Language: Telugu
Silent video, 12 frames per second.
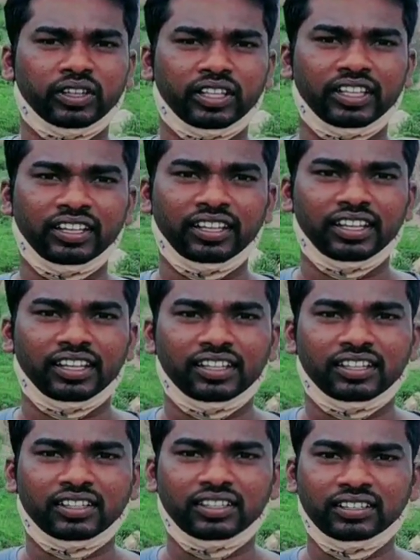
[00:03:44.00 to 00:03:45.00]
మీరు
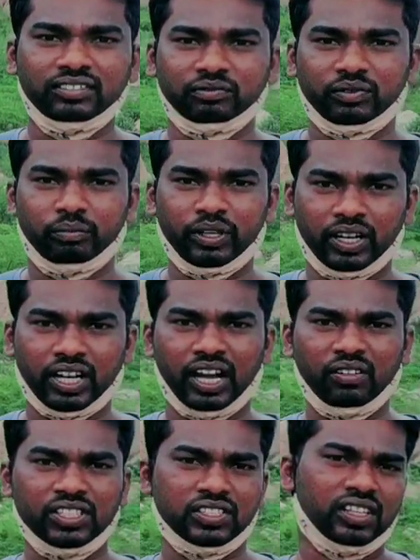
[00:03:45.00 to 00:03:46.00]
కావాల్సిన అతి త్వరలోనే మాకు
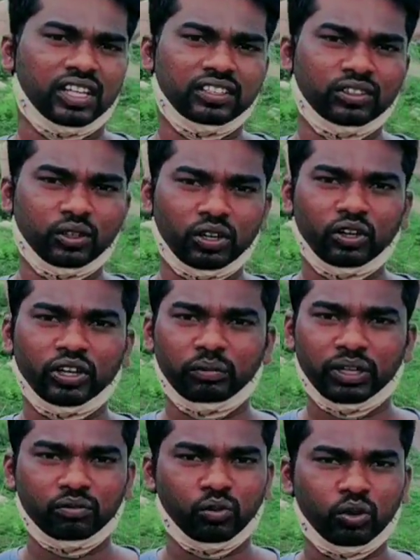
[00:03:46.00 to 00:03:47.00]
ఫోన్ కాల్ చేయండి
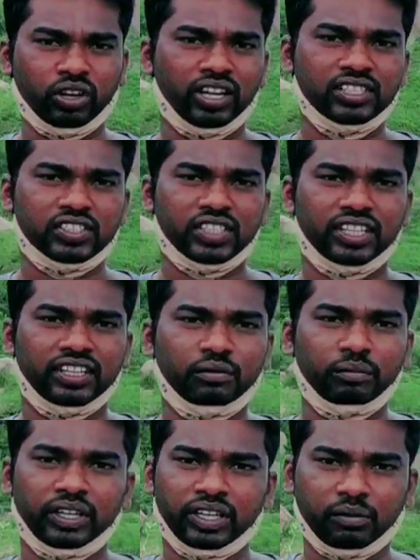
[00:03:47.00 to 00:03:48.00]
మీకు అమ్ముడే మేము
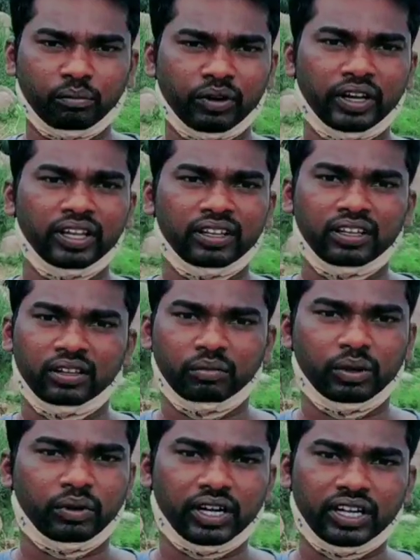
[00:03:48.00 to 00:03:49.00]
అటెండ్ అవుతాము మీతో
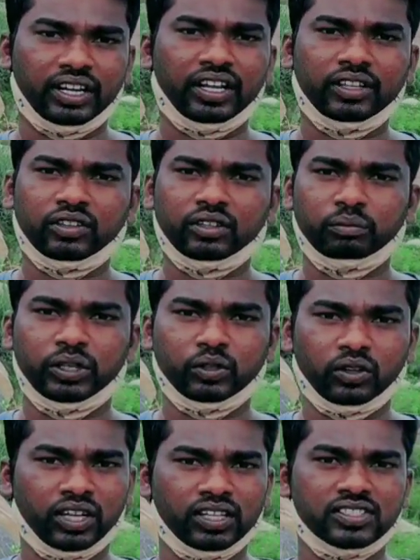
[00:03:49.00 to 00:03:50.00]
కలుస్తాము
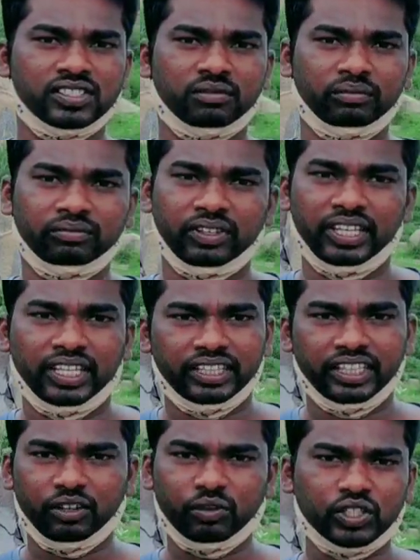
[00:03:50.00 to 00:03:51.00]
దీని విషయాలన్నీ మీకు
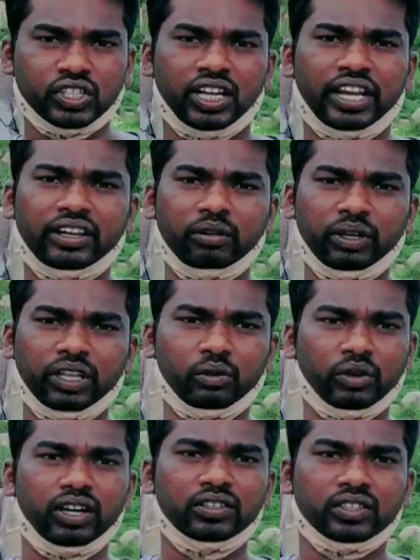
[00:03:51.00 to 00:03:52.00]
వివరాలు చెప్తాము మీకు
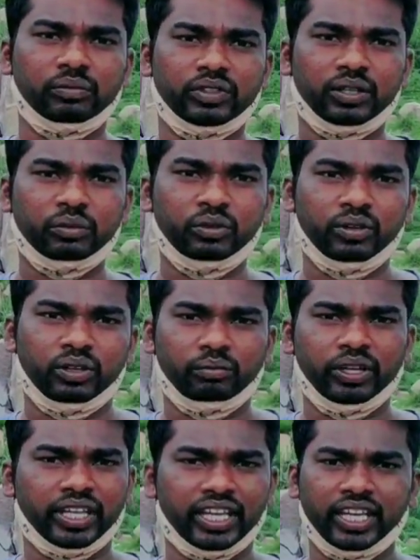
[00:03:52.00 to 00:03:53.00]
ఏది ప్రాబ్లం
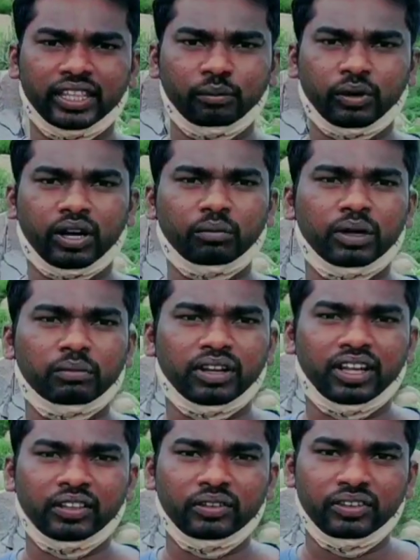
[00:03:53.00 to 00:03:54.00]
కాదు ప్రాబ్లం
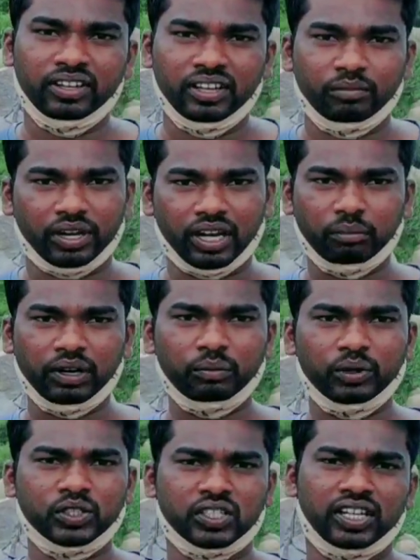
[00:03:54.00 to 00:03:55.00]
వచ్చిన ఎడలో మేము ఉంటాము
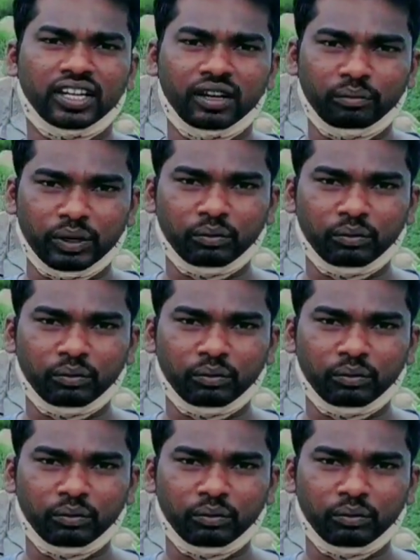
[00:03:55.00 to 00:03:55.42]
మీకు తోడు